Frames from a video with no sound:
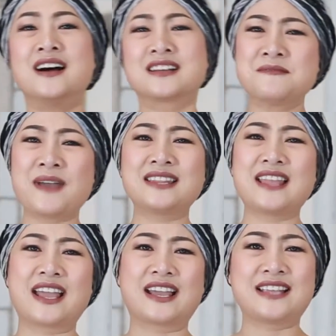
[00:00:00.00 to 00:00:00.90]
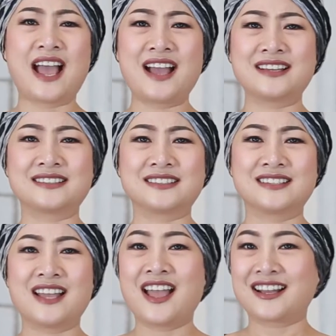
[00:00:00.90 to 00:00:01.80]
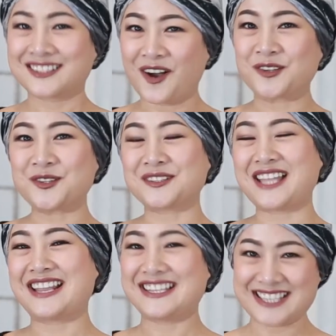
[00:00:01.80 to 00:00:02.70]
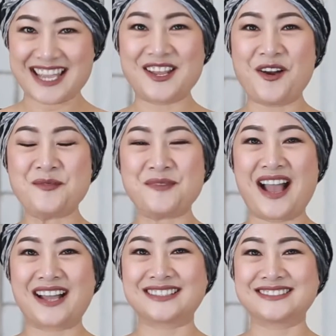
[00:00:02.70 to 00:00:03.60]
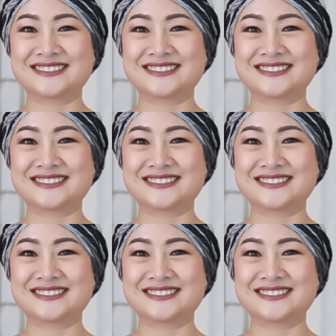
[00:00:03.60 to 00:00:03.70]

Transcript: หรือแม้แต่กระทั่ง ของตกแต่งที่ใช้ในห้องพัก